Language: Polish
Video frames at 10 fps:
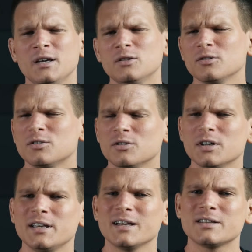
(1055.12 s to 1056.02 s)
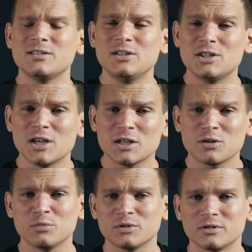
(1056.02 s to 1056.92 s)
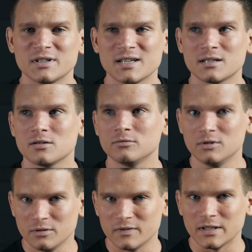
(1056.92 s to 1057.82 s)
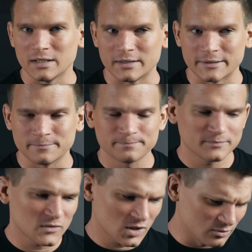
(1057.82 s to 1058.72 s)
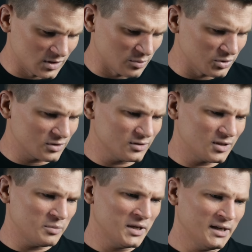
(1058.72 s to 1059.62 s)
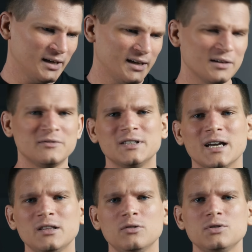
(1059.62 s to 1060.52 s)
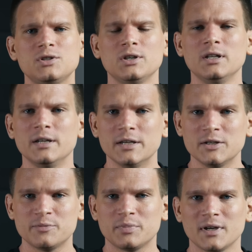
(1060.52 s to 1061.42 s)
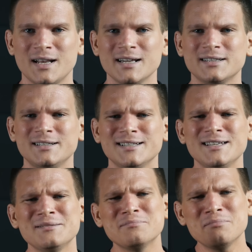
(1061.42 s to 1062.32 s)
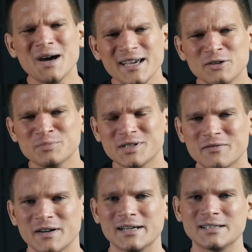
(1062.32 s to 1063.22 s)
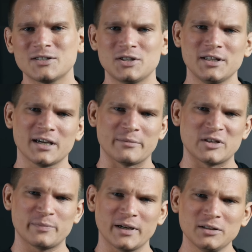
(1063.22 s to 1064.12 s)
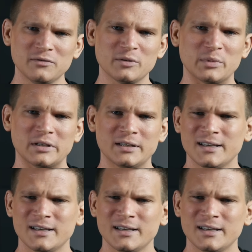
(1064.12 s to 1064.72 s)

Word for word: To trochę jak z dzisiejszą motoryzacją nowej ery. Kurczę, pod kątem wydajności i liczb elektryki mają przewagę nad silnikami spalinowymi.